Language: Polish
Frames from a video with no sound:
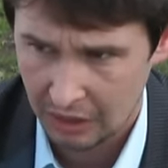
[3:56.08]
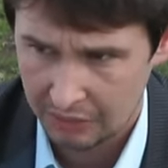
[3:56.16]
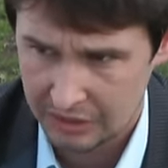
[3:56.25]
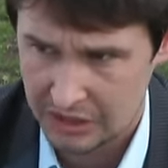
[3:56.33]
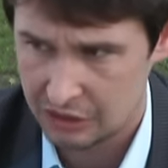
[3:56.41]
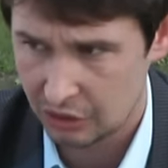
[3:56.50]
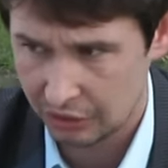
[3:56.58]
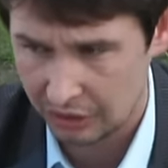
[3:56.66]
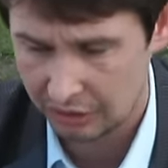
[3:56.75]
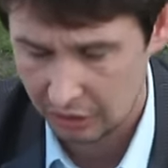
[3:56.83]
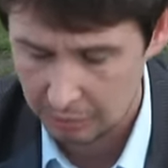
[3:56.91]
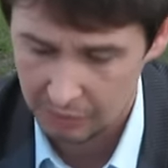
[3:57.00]

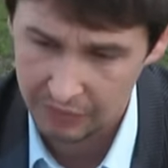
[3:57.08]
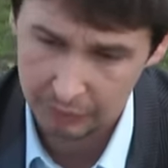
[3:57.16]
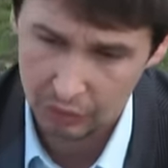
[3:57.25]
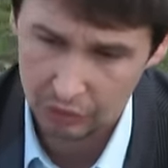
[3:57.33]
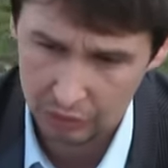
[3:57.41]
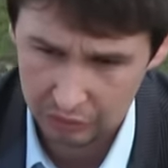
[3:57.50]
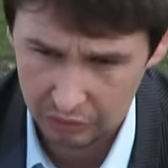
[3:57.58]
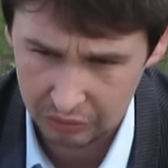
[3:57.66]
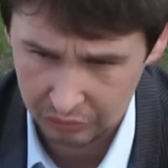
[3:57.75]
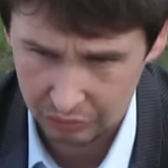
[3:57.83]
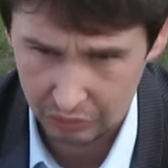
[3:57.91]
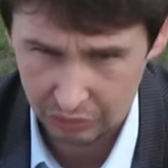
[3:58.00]
wyznaczona, że tak powiem, do, do,
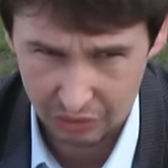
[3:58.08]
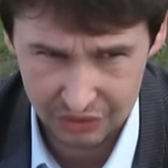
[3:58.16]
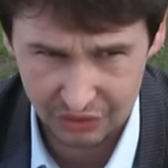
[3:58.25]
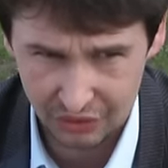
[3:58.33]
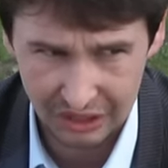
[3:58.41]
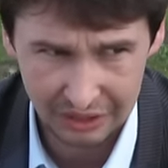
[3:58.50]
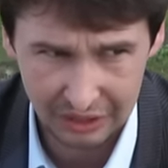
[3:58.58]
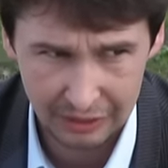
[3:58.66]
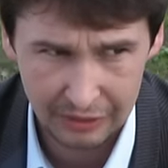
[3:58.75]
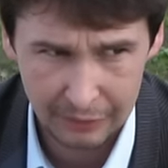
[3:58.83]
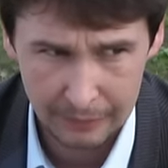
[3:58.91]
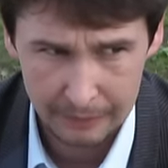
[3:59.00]
do, do rozwiązania
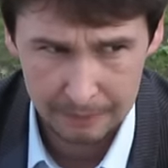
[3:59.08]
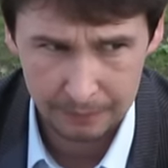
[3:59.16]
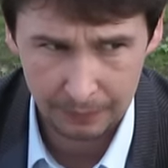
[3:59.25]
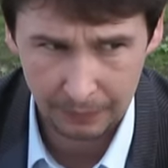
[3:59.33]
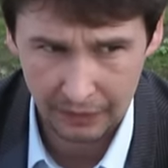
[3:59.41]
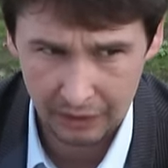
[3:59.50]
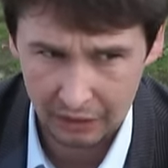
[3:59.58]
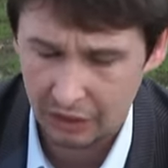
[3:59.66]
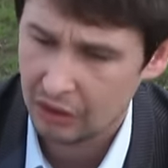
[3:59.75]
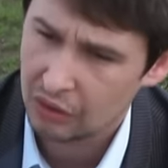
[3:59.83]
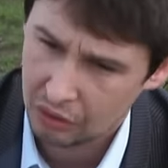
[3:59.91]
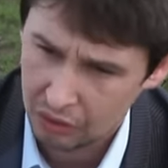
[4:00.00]

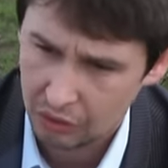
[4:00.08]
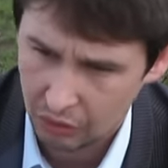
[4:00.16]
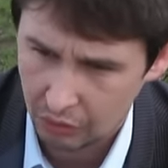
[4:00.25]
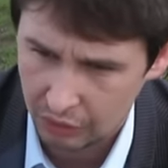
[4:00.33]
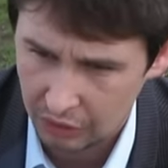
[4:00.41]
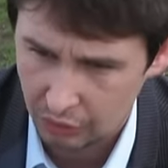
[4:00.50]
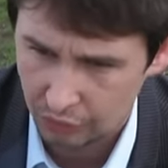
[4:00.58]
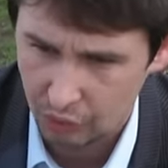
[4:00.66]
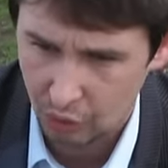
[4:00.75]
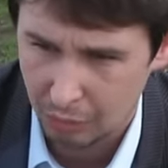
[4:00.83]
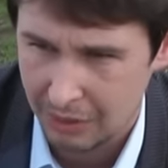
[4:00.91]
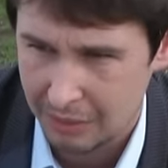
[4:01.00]
kontraktów z
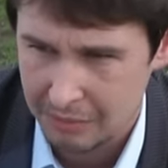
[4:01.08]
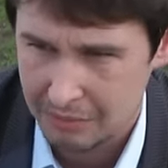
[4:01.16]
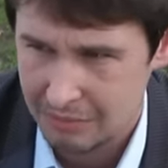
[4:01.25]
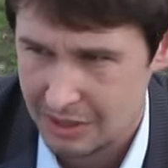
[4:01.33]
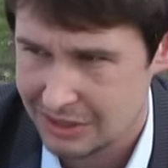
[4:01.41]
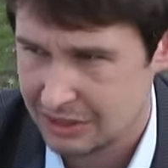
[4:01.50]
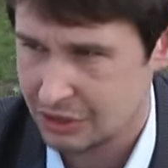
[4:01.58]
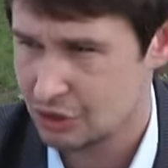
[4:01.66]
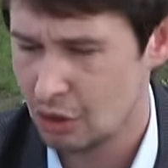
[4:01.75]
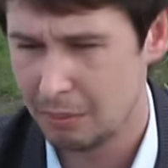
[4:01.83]
klubem. Jest też